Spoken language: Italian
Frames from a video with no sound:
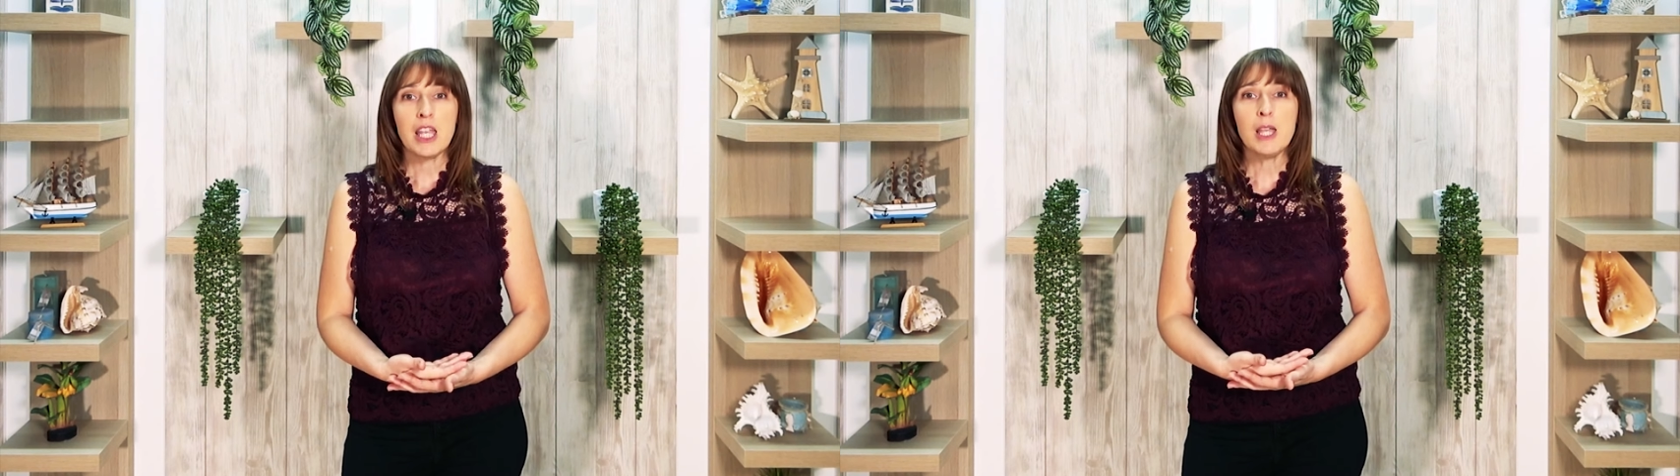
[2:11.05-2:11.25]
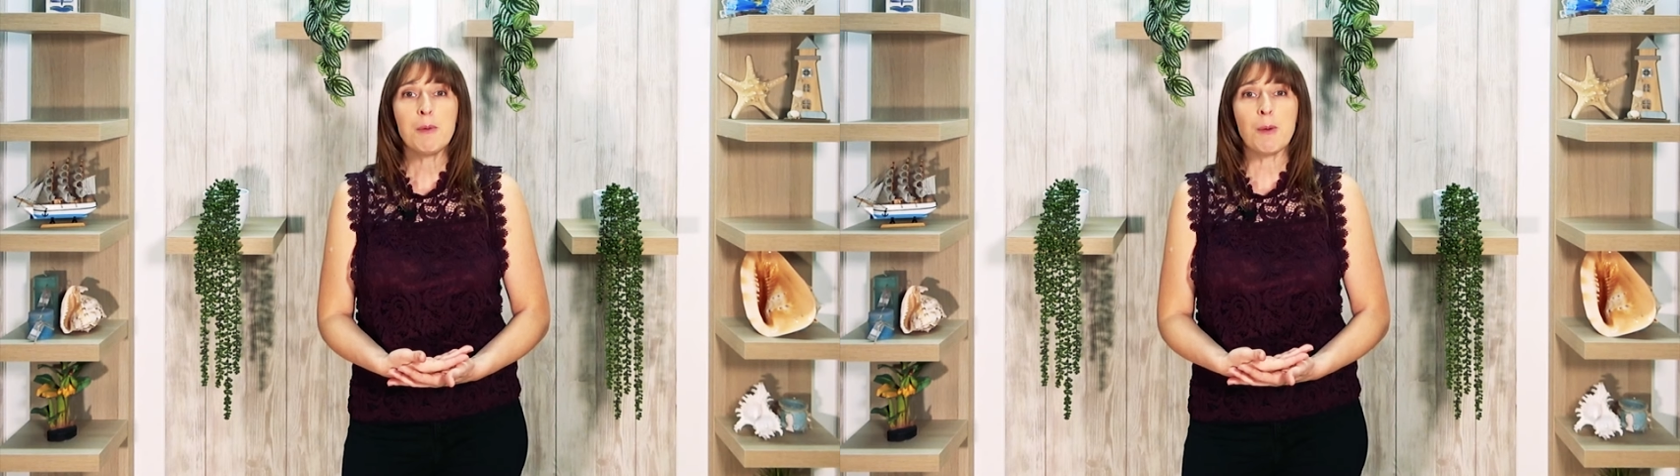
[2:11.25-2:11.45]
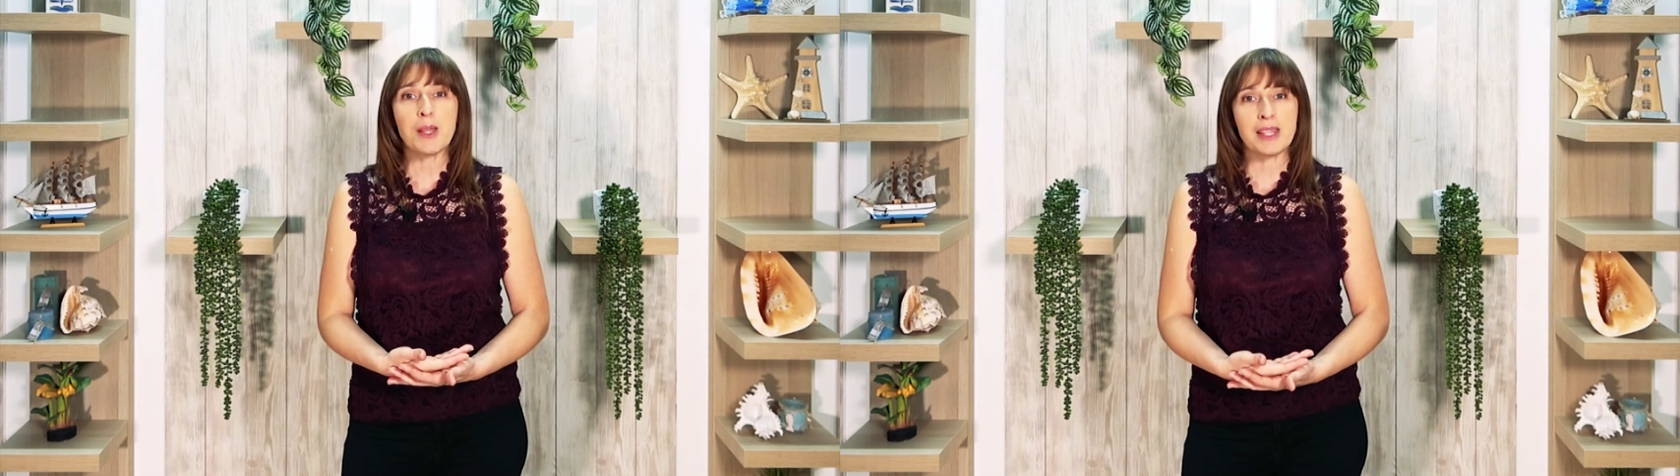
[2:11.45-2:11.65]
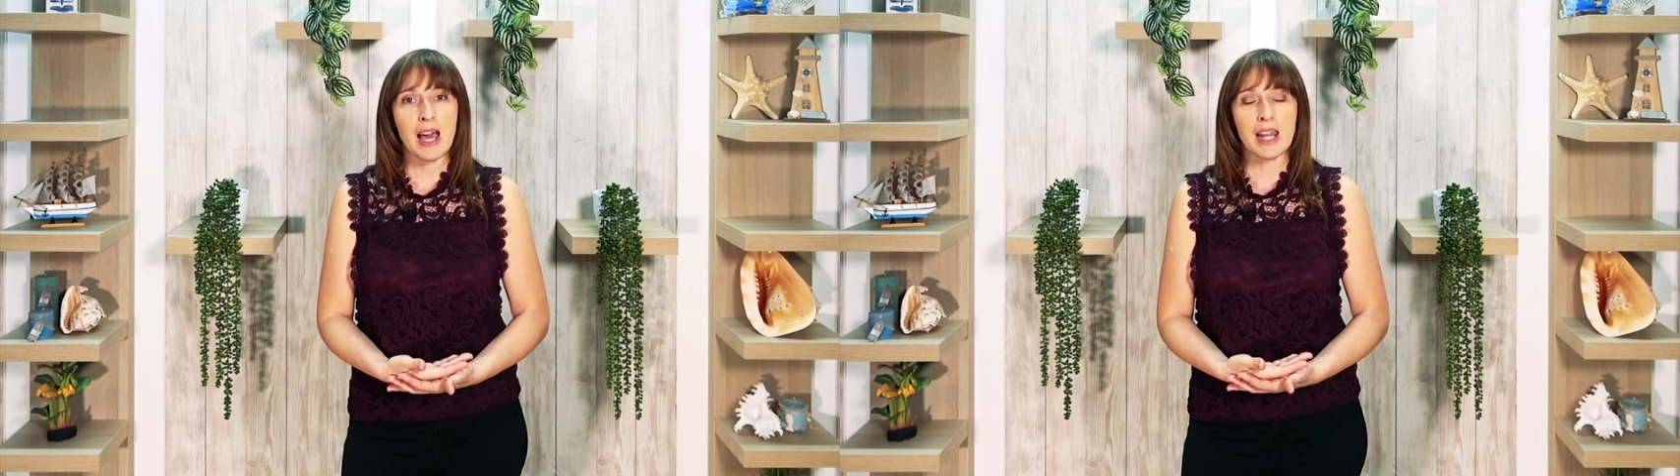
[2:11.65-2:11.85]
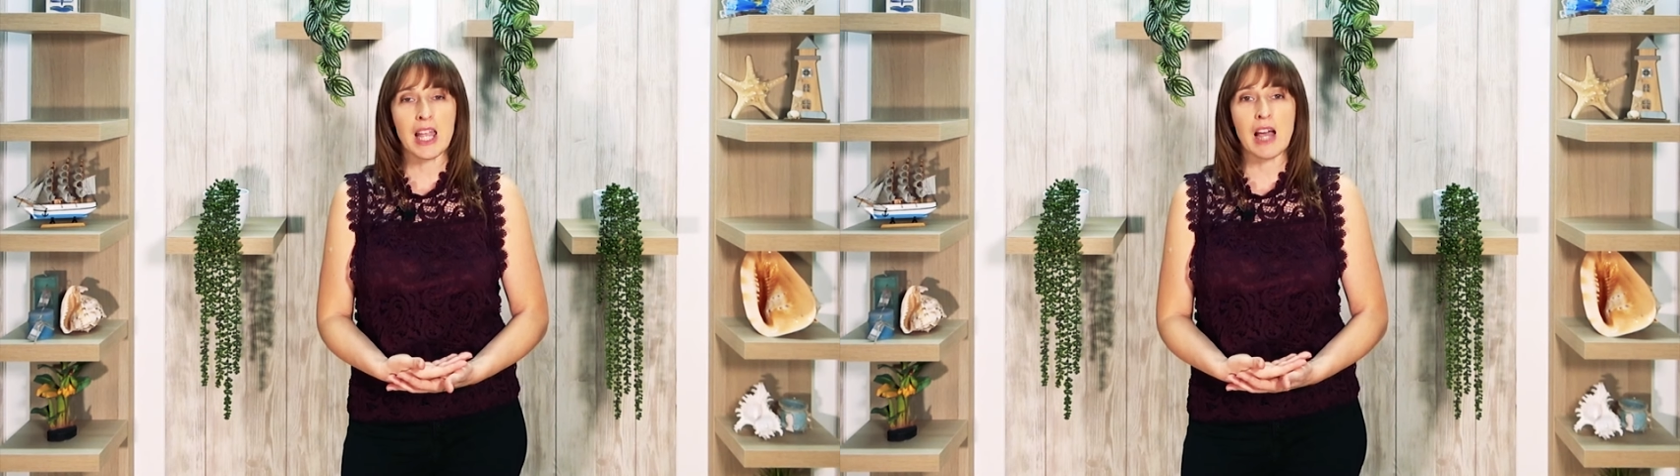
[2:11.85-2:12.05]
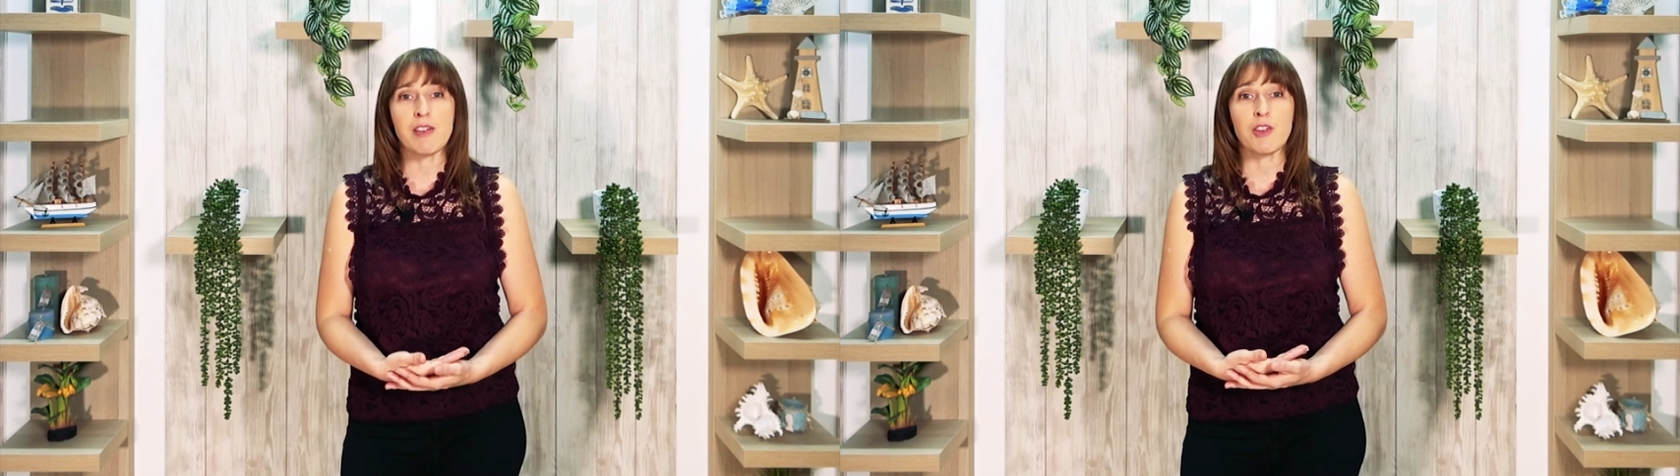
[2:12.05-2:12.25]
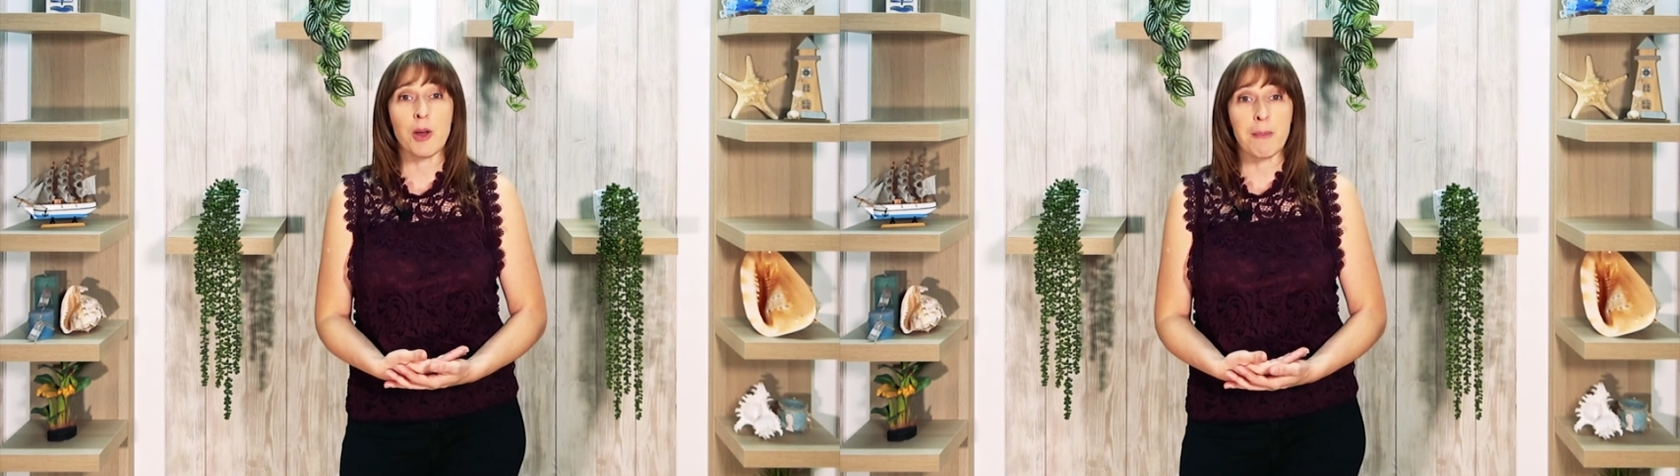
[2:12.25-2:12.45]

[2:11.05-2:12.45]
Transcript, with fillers: i proprietari avevano